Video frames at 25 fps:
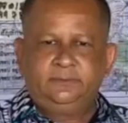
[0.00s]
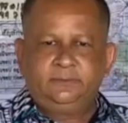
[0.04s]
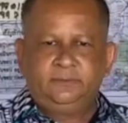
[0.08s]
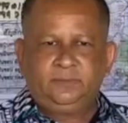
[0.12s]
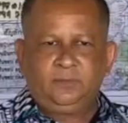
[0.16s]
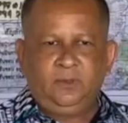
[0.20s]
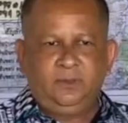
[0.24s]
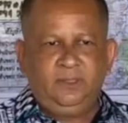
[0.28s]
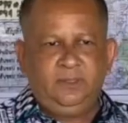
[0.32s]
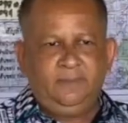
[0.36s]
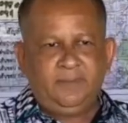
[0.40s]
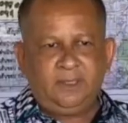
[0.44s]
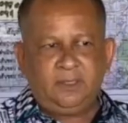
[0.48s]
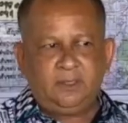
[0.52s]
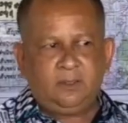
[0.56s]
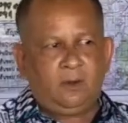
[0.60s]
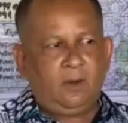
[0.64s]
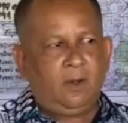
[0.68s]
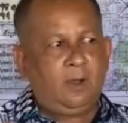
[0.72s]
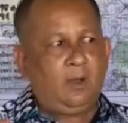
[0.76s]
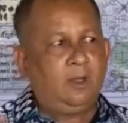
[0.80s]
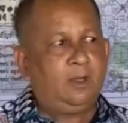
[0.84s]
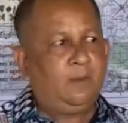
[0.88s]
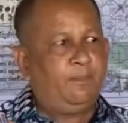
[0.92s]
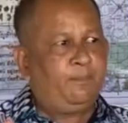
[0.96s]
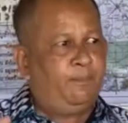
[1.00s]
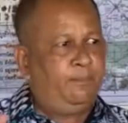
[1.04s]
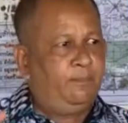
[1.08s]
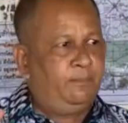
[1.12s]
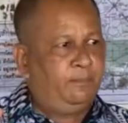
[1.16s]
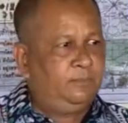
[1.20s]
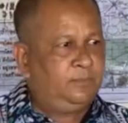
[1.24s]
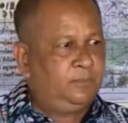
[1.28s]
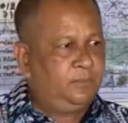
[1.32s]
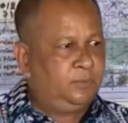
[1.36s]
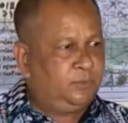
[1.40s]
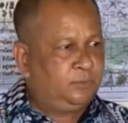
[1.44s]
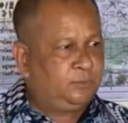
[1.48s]
ตอนนี้มันรอ
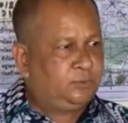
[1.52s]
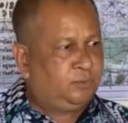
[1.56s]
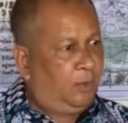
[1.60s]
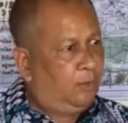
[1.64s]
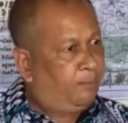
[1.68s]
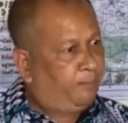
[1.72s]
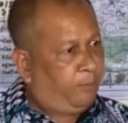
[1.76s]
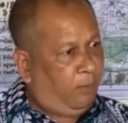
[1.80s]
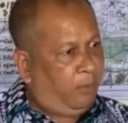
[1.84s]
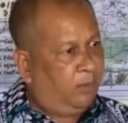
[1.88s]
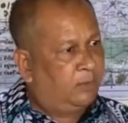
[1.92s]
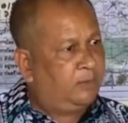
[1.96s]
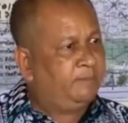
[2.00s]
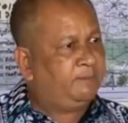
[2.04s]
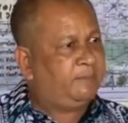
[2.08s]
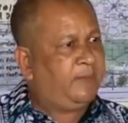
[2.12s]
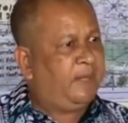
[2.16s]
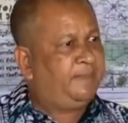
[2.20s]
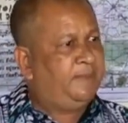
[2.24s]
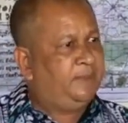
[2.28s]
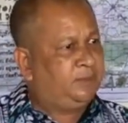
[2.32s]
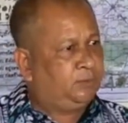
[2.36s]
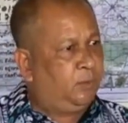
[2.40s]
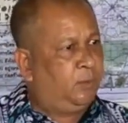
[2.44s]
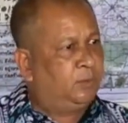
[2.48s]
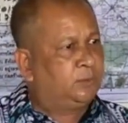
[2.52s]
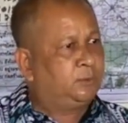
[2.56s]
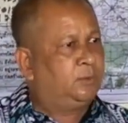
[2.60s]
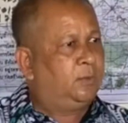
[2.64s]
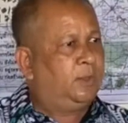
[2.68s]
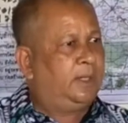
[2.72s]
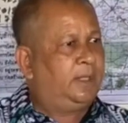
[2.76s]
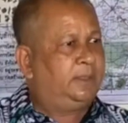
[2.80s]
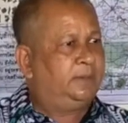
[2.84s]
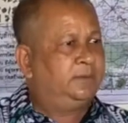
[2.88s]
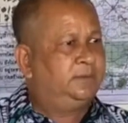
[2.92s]
ส่งผลไปพิสูจน์อยู่